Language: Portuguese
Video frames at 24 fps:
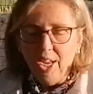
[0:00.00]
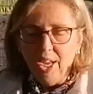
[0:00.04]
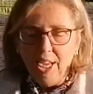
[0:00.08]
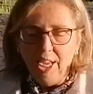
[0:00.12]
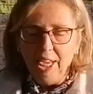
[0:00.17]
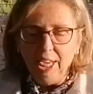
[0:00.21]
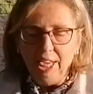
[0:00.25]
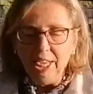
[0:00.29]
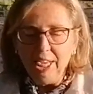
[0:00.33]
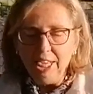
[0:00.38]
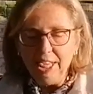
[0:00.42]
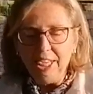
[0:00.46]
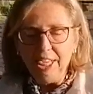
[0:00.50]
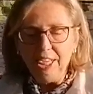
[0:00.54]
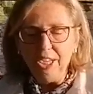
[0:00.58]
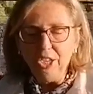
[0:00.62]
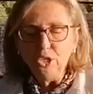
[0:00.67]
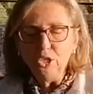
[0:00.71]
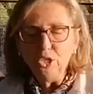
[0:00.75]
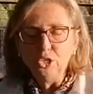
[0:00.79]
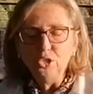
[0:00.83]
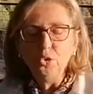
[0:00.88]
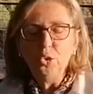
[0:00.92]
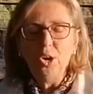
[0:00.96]
Ah,
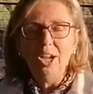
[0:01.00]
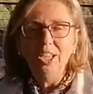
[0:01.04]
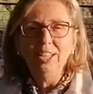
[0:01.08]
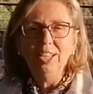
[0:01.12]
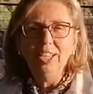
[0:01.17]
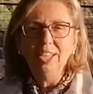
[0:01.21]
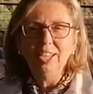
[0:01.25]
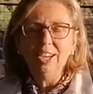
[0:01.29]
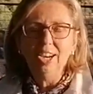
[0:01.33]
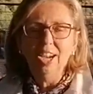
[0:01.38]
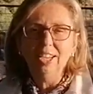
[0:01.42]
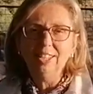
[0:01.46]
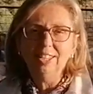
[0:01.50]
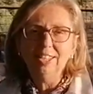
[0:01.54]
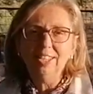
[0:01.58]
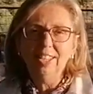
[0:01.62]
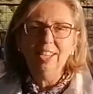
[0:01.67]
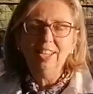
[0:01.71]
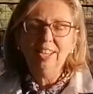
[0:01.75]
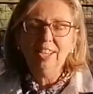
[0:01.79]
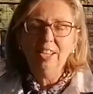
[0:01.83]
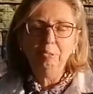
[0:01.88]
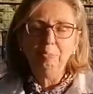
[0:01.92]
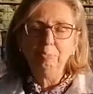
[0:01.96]
eu sou Ana
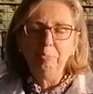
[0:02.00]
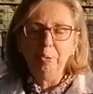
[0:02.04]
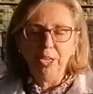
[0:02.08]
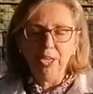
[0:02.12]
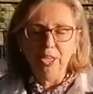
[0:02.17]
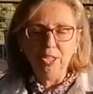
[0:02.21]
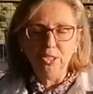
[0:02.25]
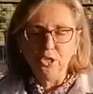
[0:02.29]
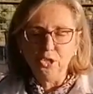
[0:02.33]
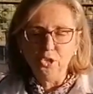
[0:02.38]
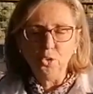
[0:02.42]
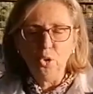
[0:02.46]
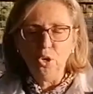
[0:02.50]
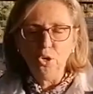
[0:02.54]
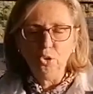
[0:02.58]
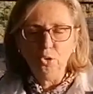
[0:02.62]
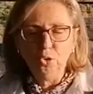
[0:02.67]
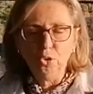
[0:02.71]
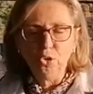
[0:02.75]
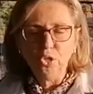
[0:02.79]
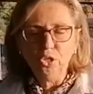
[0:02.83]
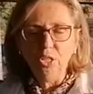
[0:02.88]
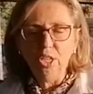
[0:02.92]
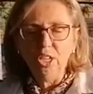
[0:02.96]
Graça Capel, sou a
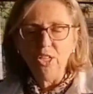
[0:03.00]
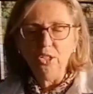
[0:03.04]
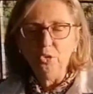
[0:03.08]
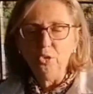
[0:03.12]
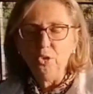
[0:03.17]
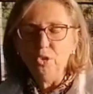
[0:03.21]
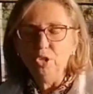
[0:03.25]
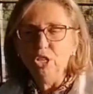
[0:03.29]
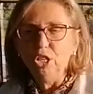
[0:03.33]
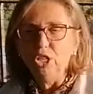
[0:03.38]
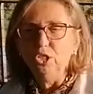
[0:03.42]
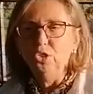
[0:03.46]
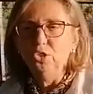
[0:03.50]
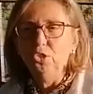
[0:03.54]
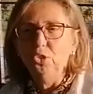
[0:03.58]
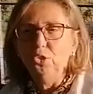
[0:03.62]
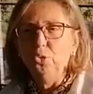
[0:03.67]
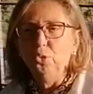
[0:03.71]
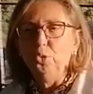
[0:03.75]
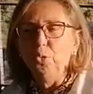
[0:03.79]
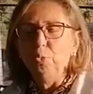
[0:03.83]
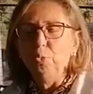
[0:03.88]
coordenadora do